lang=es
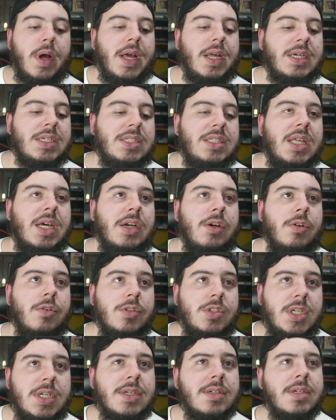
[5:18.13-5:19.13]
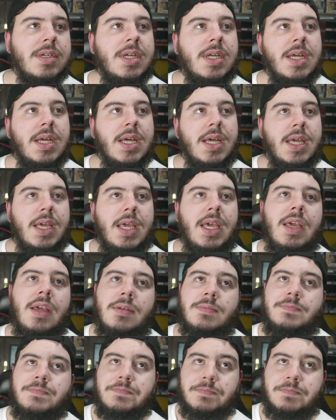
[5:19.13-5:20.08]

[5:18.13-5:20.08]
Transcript: esta noche y